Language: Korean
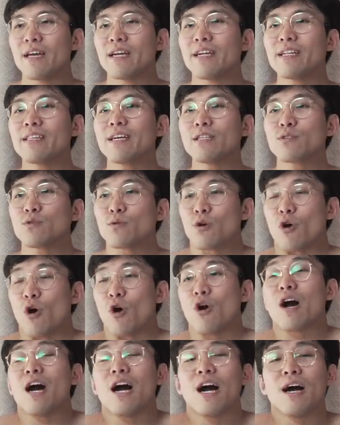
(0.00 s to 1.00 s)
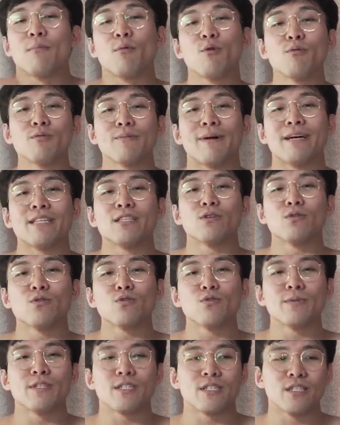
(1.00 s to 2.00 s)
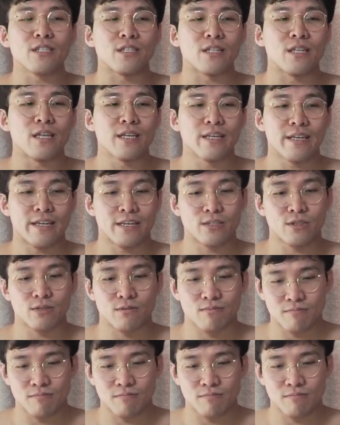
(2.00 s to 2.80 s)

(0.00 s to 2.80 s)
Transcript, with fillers: 일단 좀 건강한 몸을 만들어 놓으면은 예,